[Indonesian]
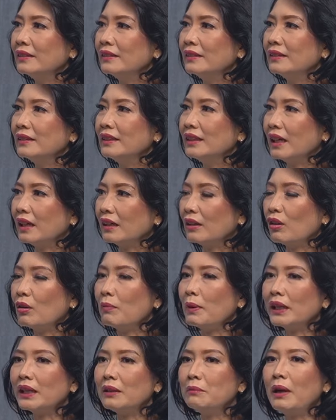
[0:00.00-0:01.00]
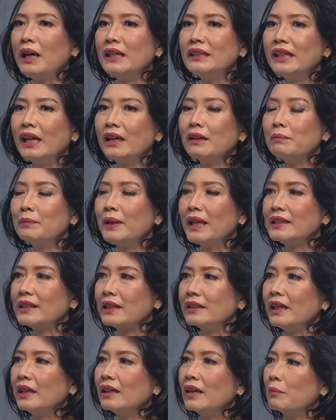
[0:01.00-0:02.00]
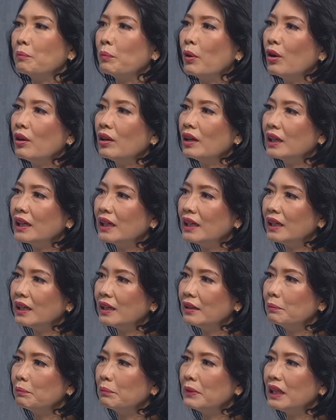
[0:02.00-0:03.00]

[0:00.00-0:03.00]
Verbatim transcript: Okay. Ya, kalau makin banyak biasanya ada polip,